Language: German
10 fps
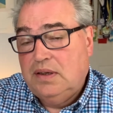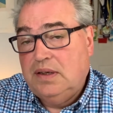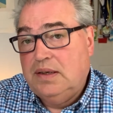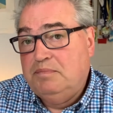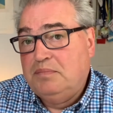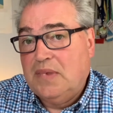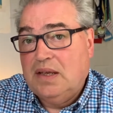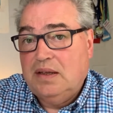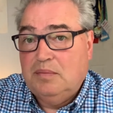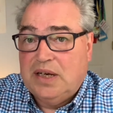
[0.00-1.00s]

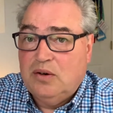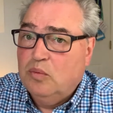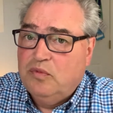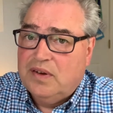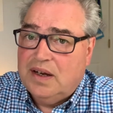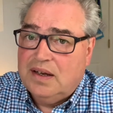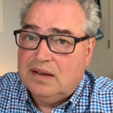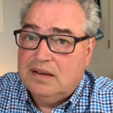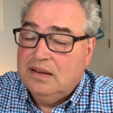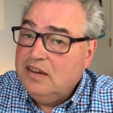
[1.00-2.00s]
ähm, bei den
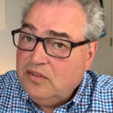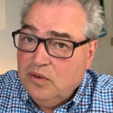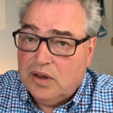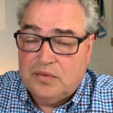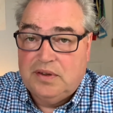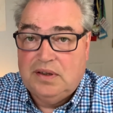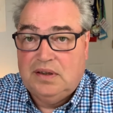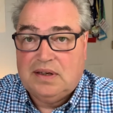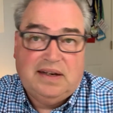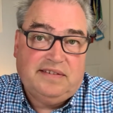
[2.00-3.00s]
Umfragen nicht nur auf
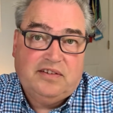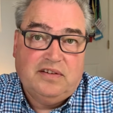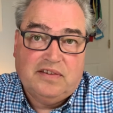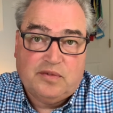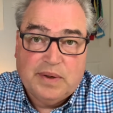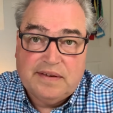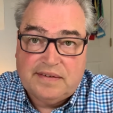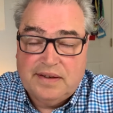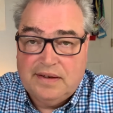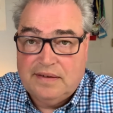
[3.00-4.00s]
die klassischen Swing
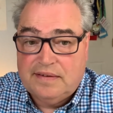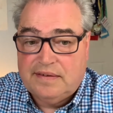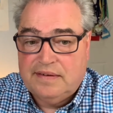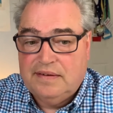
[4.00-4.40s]
States,